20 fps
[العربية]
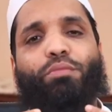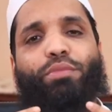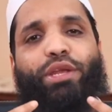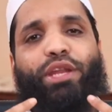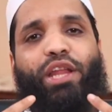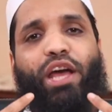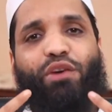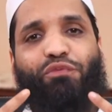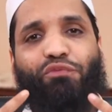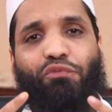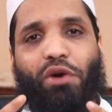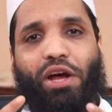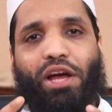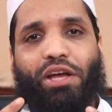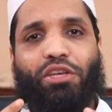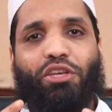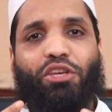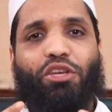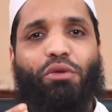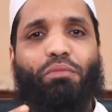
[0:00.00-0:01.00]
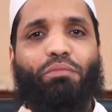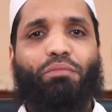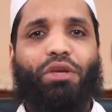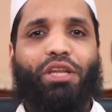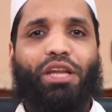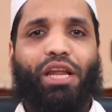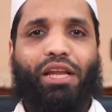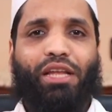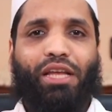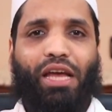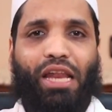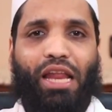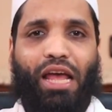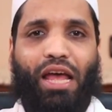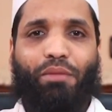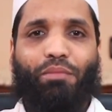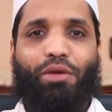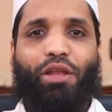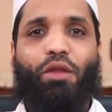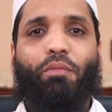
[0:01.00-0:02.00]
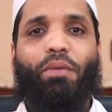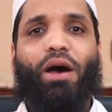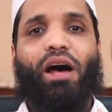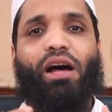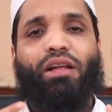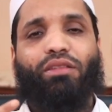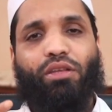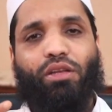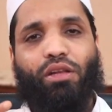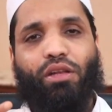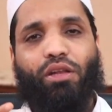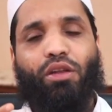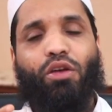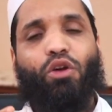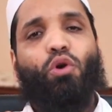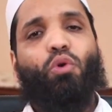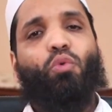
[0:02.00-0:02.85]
من أفواههم من الكلام الباطل